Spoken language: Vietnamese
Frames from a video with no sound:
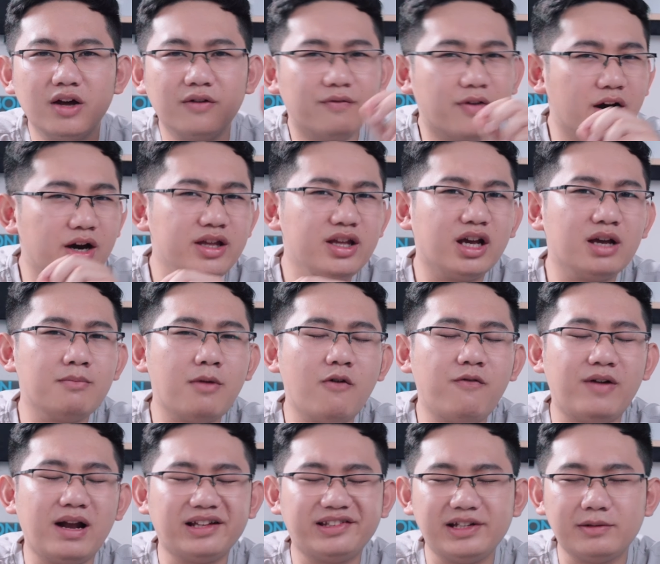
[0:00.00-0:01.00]
Với những cái mẫu
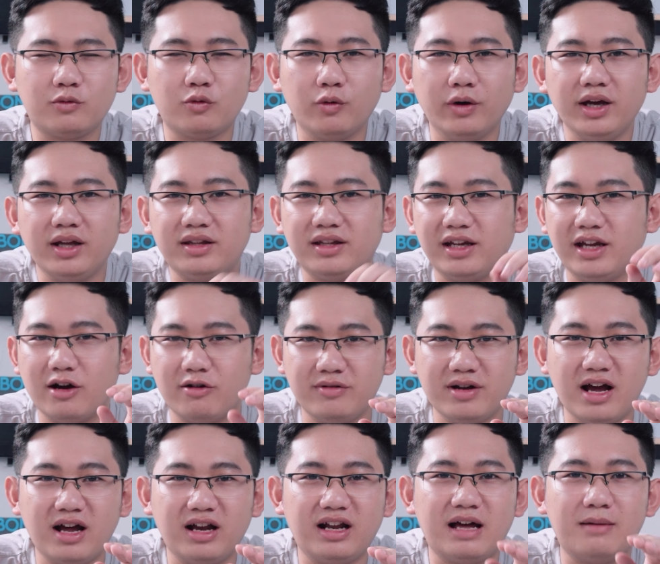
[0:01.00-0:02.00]
flagship cũ ấy, thì hiệu
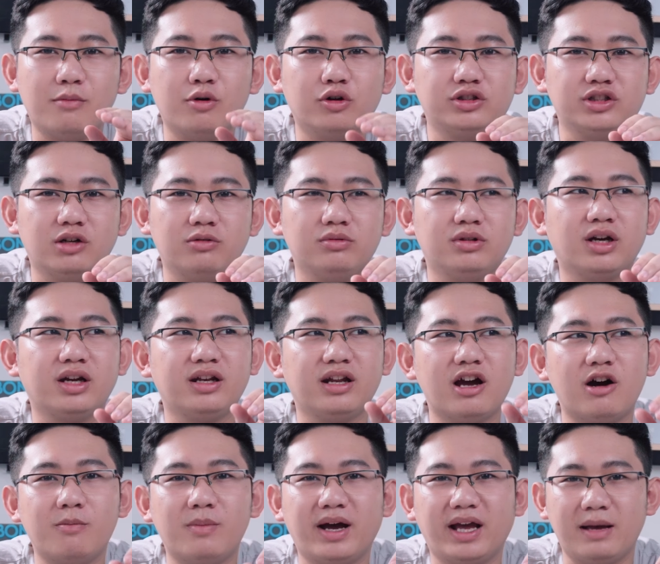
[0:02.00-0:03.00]
năng là một trong những cái
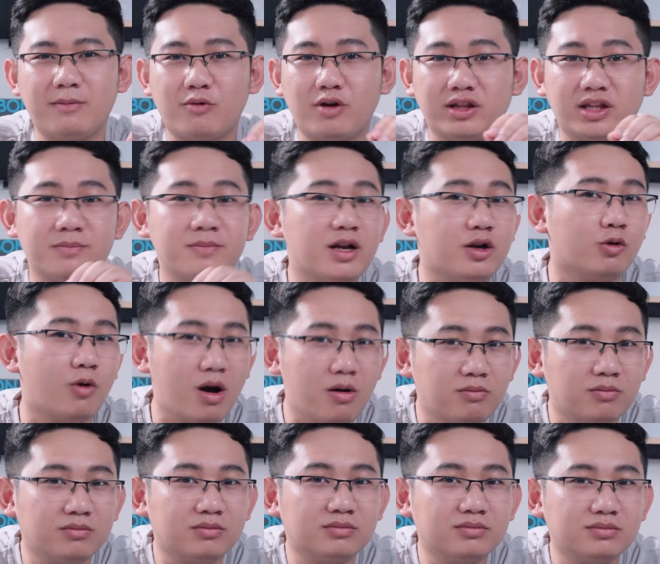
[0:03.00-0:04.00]
điều mà em quan tâm nhất đúng không?